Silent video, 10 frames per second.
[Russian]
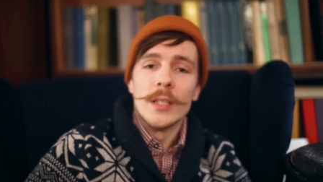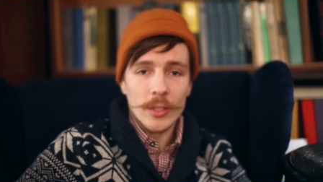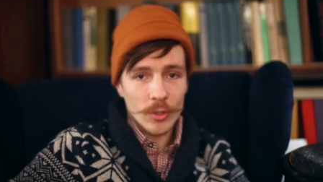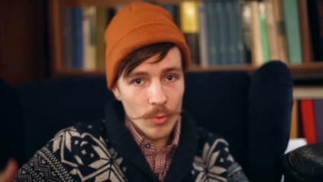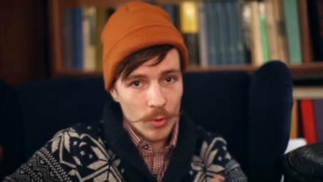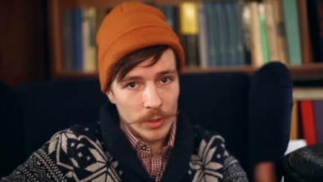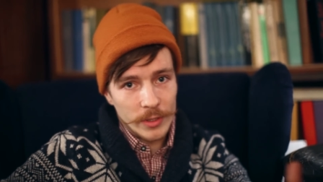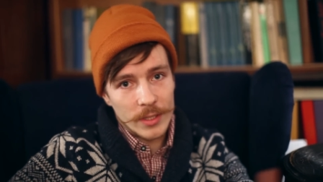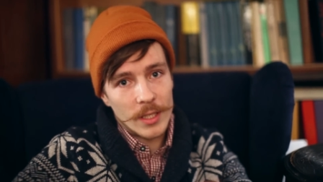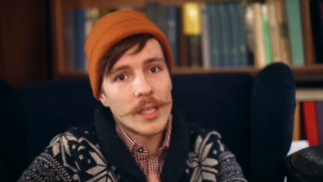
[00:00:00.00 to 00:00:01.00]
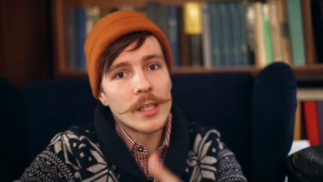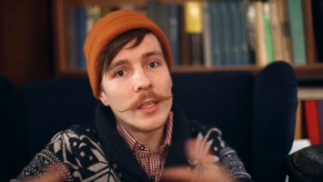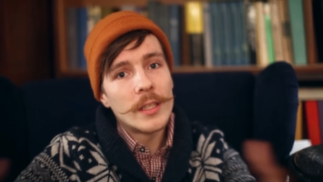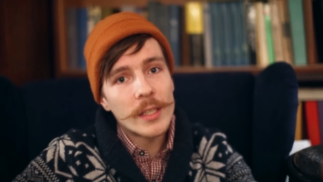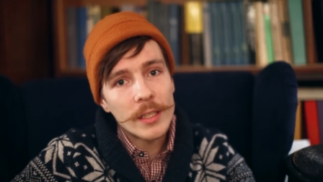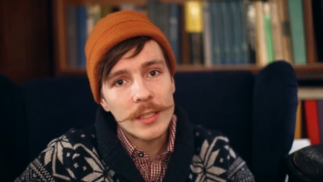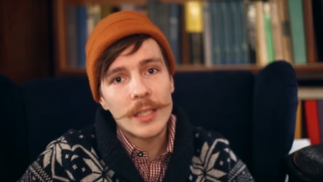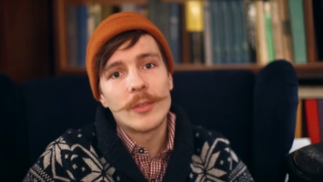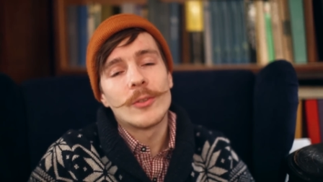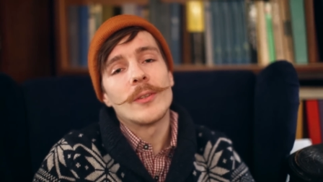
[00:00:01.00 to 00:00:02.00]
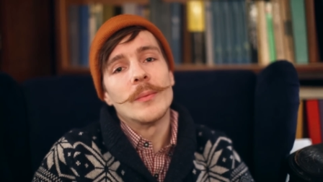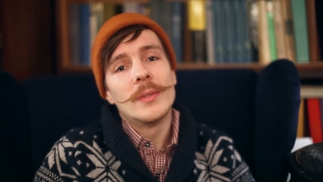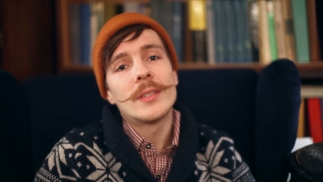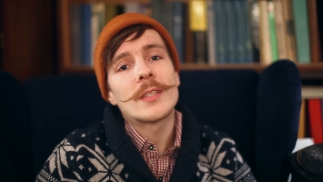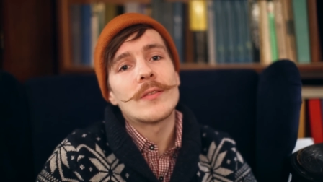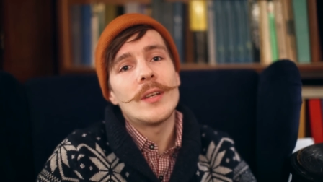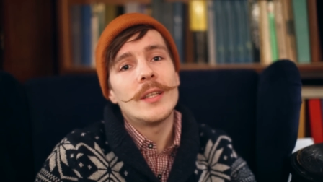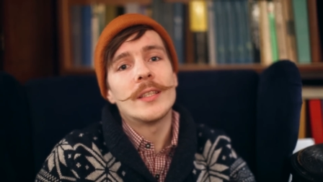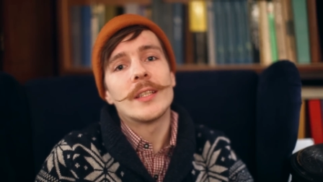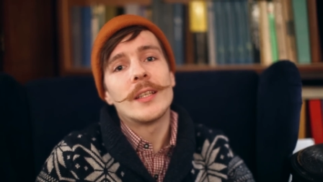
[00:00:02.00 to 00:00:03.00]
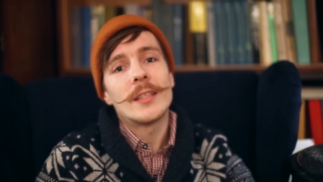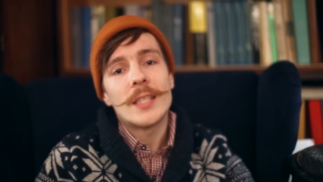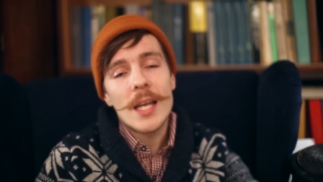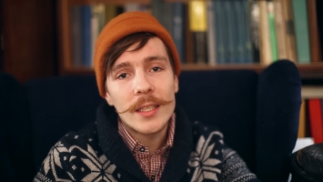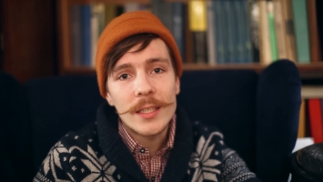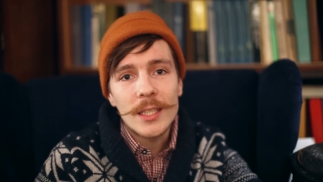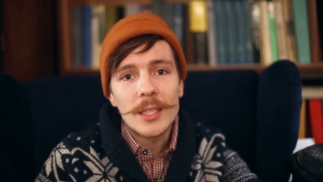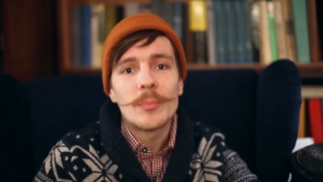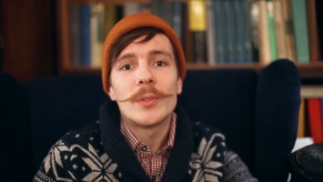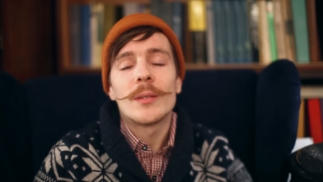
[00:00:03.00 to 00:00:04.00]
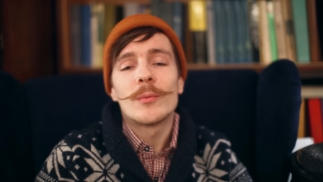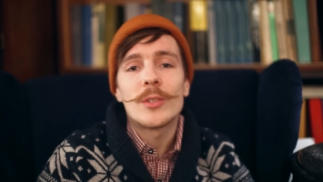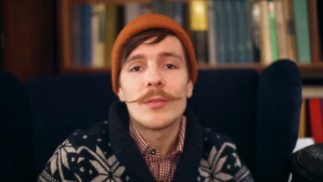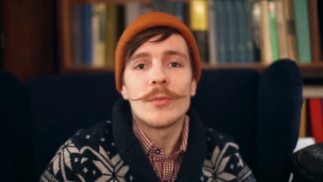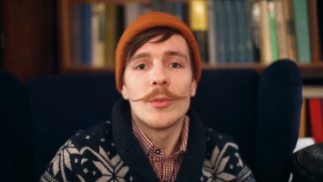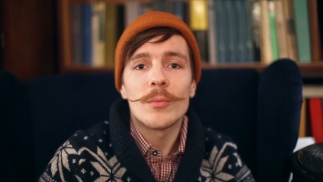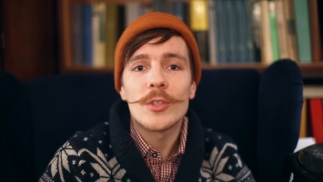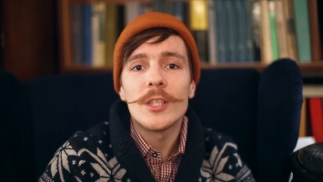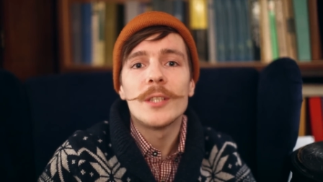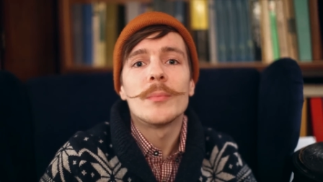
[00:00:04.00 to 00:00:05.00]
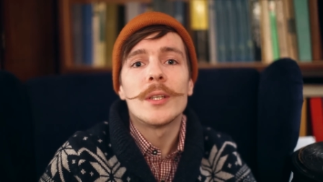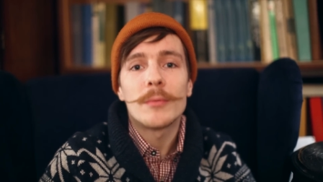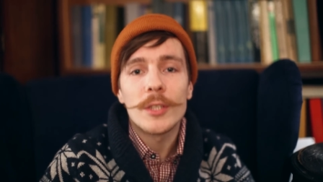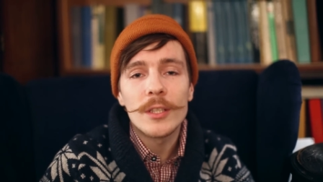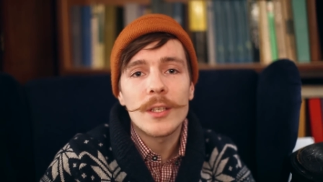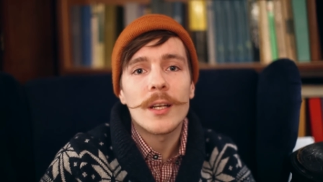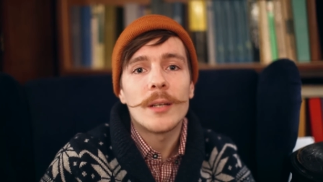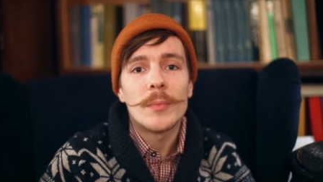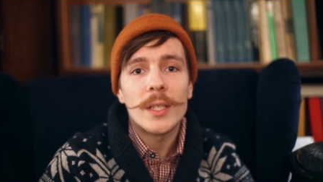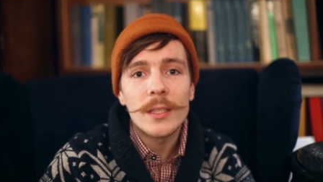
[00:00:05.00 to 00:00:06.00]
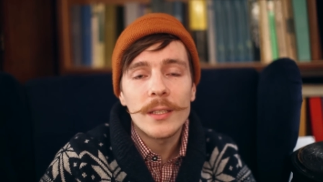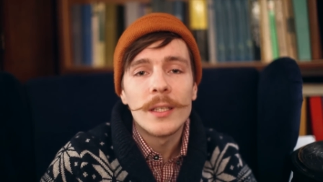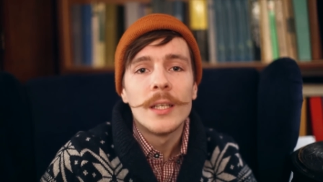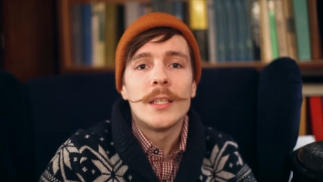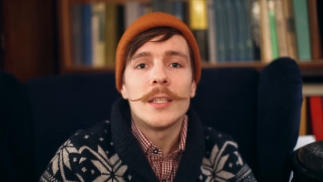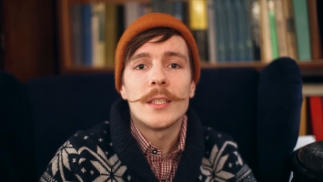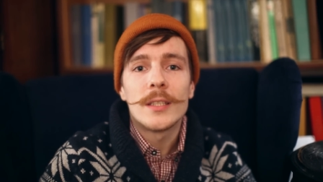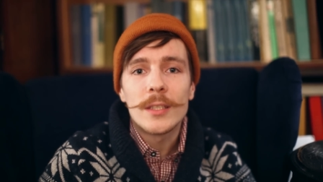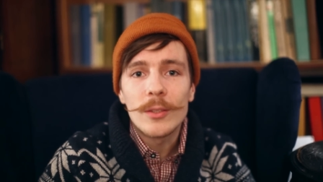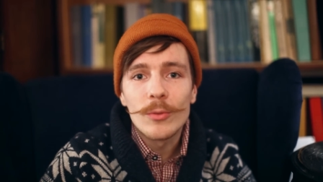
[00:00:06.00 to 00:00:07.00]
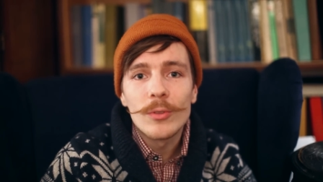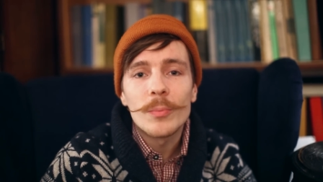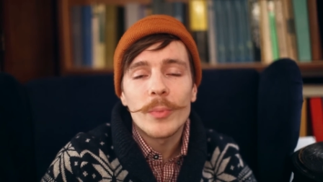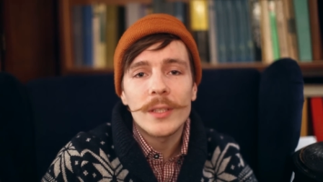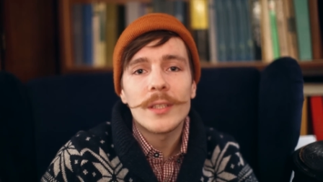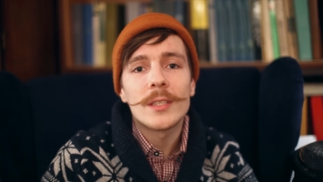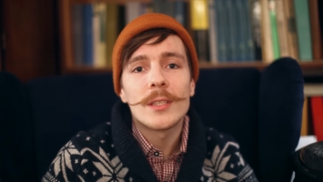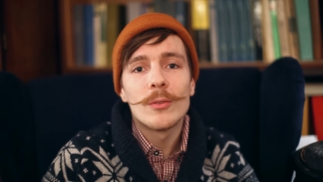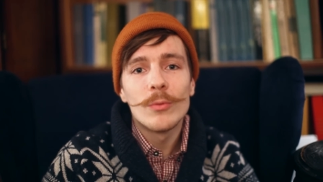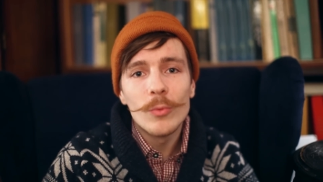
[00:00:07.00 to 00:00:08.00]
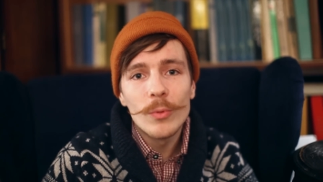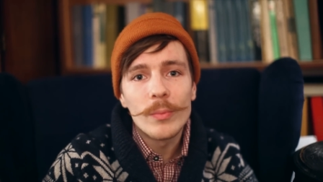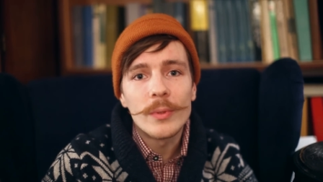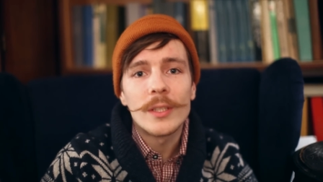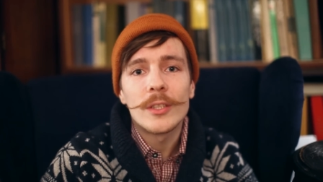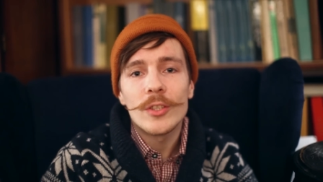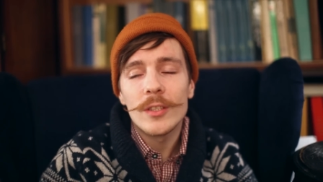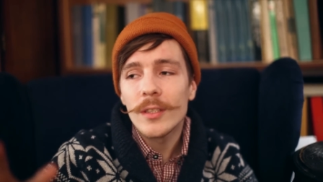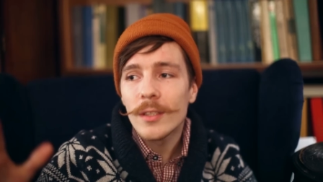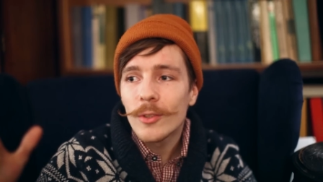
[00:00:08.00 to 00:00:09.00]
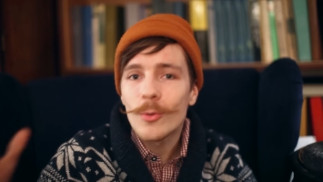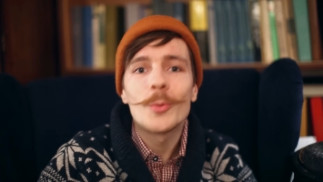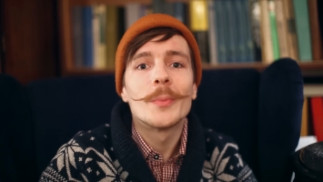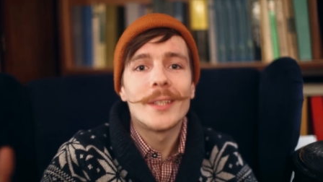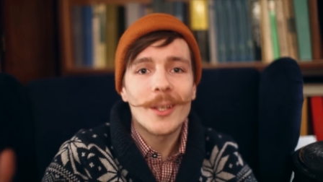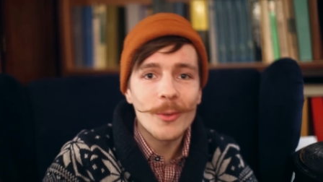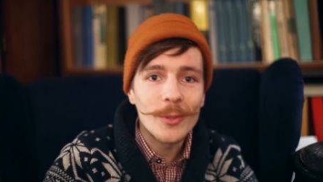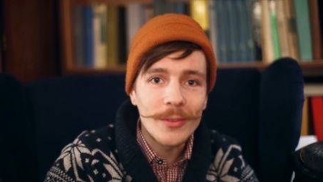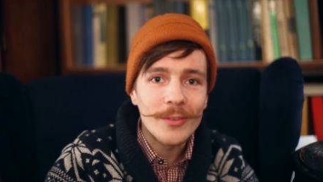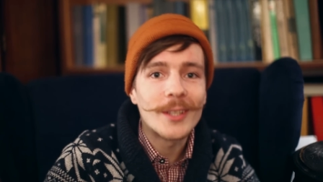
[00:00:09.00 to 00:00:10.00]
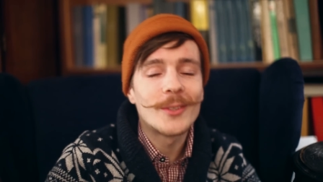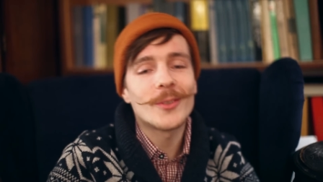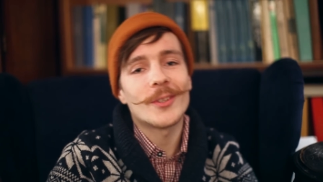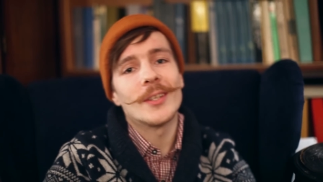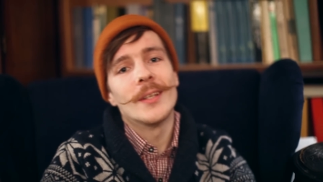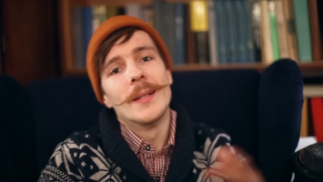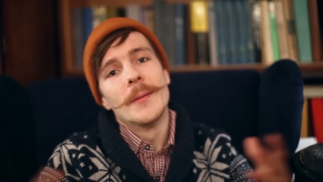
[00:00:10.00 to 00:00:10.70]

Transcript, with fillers: школы стоял лес, который мы называли негритянский, потому что в нем жили бомжи-наркоманы из института Патриса Лумумбы, точнее, дружбы народов, которые